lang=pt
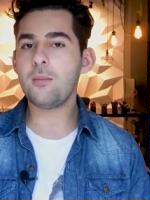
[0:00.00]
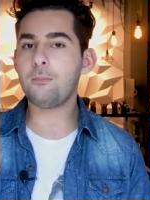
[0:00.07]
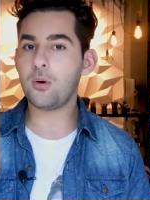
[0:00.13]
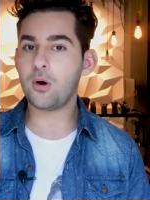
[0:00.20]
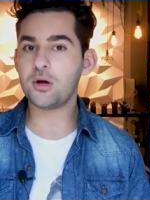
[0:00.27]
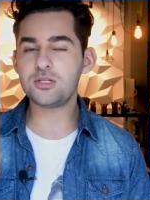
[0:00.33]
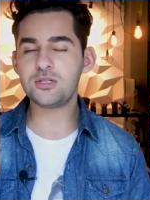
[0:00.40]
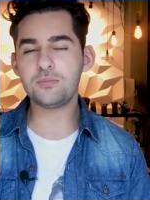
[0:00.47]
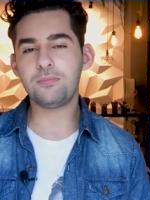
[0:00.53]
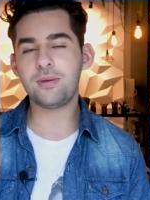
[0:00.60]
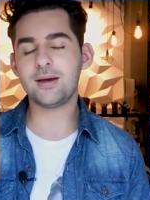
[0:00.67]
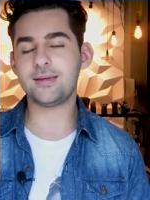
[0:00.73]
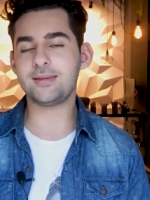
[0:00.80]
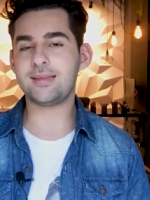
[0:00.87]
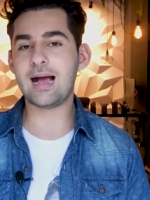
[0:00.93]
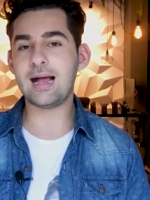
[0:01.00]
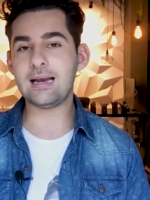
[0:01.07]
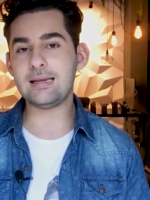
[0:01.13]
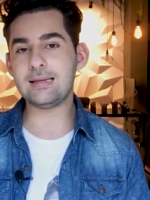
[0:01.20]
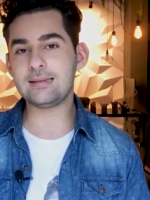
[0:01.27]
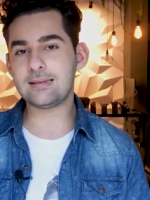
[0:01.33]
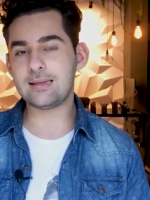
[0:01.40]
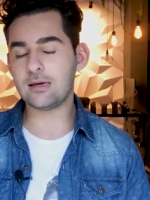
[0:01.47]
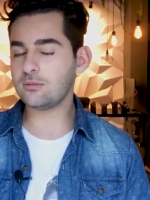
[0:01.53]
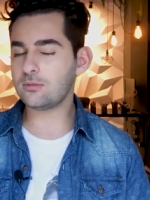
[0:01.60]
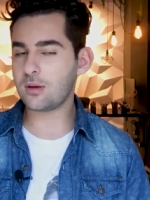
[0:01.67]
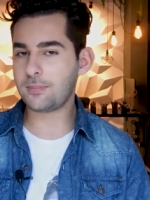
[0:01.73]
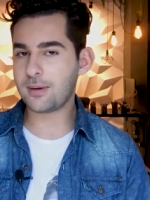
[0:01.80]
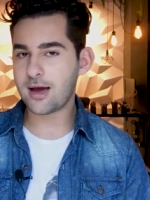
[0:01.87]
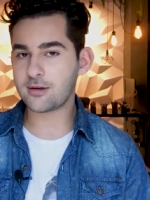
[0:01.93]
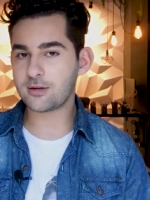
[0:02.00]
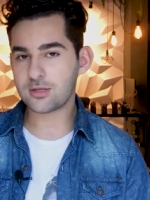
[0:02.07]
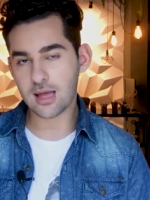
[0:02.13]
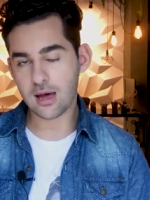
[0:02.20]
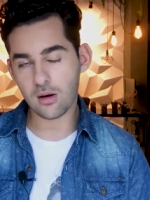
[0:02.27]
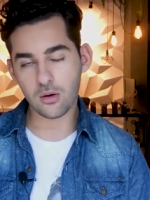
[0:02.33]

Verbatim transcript: pode impactar ali tanto a parte da